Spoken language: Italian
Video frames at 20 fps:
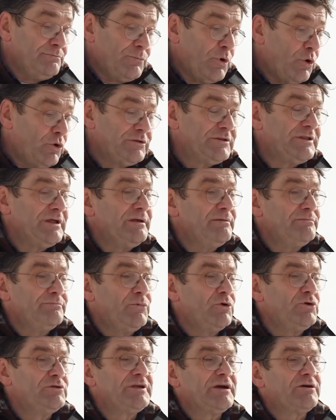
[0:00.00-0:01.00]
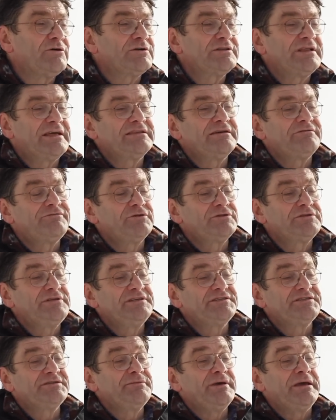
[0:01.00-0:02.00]
molti, molti cordate
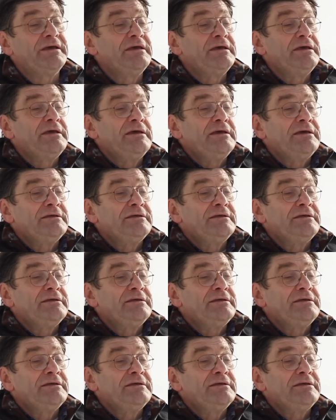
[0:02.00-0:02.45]
fortissime